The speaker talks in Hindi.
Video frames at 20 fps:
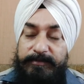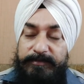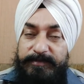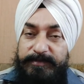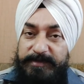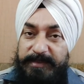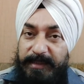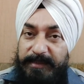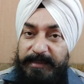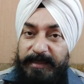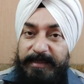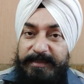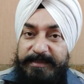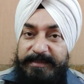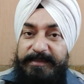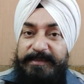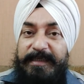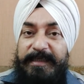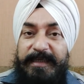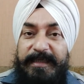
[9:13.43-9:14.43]
ज़्यादा
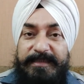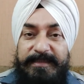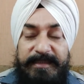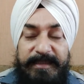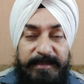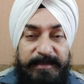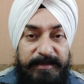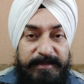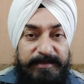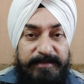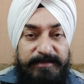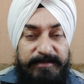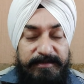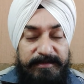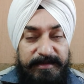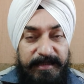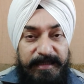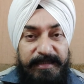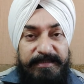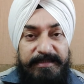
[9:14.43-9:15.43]
अच्छे तरीके से
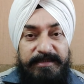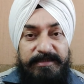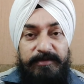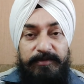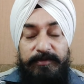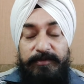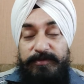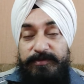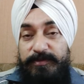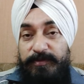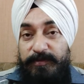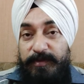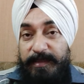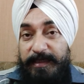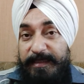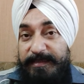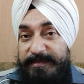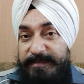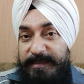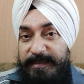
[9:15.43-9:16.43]
सारी चीज़ों को
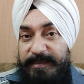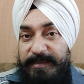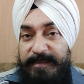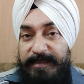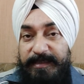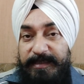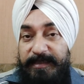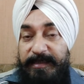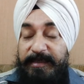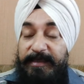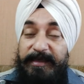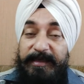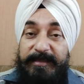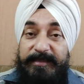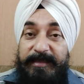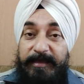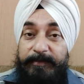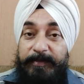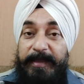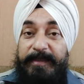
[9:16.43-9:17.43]
यूटिलाइज़ करके
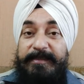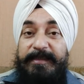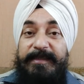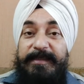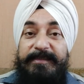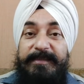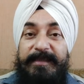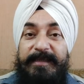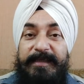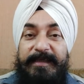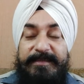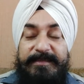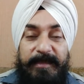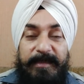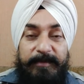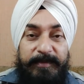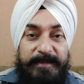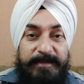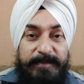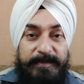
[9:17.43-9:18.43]
या बेहतरीन तरीके से
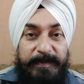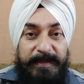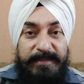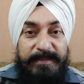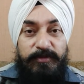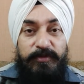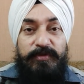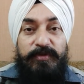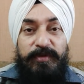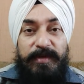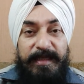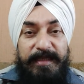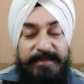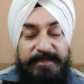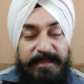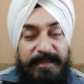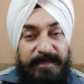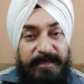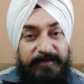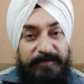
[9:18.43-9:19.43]
अपनी स्पेस को यूटिलाइज़
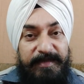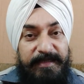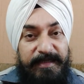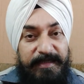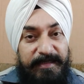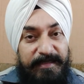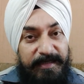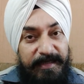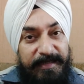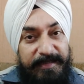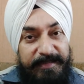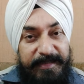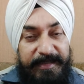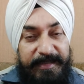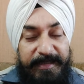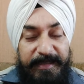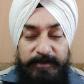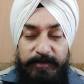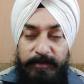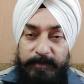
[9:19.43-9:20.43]
करने वाली अगर गाड़ी
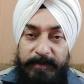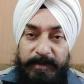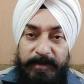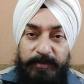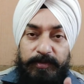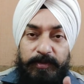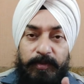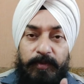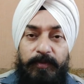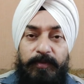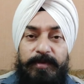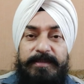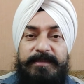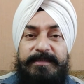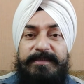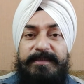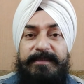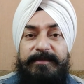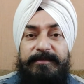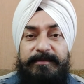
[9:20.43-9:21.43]
देखनी है तो मेरे को थोड़ी
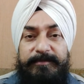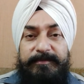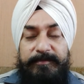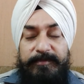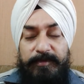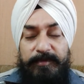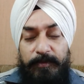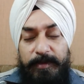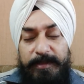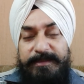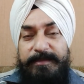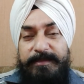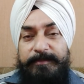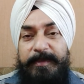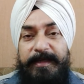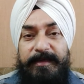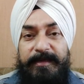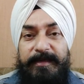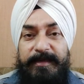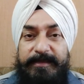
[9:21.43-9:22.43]
सी थोड़ी सी
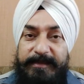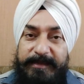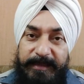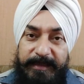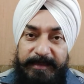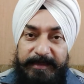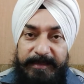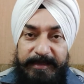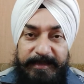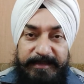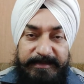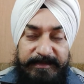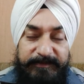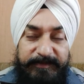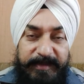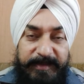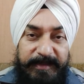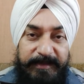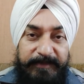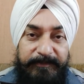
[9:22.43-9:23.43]
बेटर लगती है टाटा
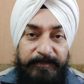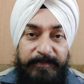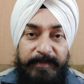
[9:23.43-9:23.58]
सफारी